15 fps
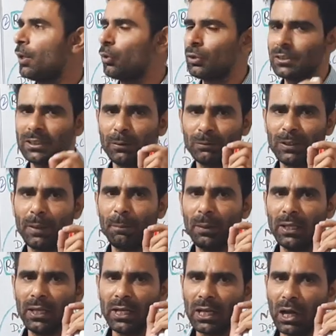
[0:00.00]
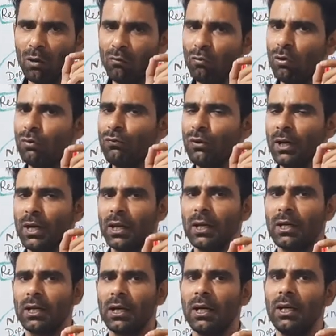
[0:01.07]
तो सबसे पहले राउ वोल्फिया
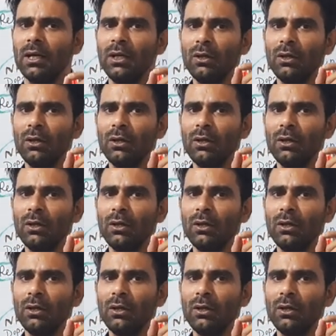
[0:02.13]
ड्रग का